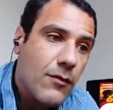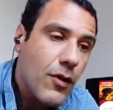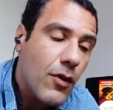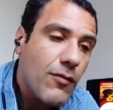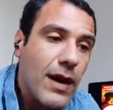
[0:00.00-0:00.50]

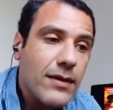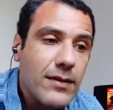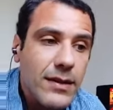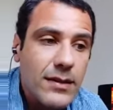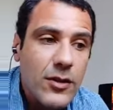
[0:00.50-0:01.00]
ferroviário
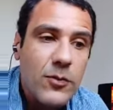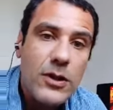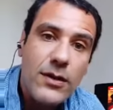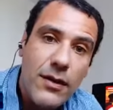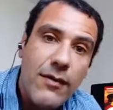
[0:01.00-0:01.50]
e
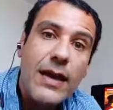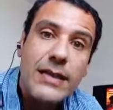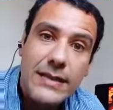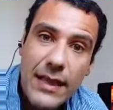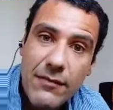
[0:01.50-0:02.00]
transporte
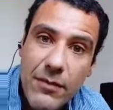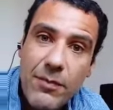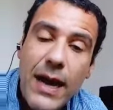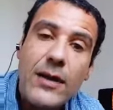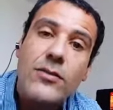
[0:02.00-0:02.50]
aquaviário teve
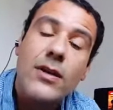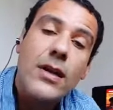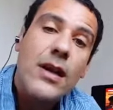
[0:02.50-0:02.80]
impacto,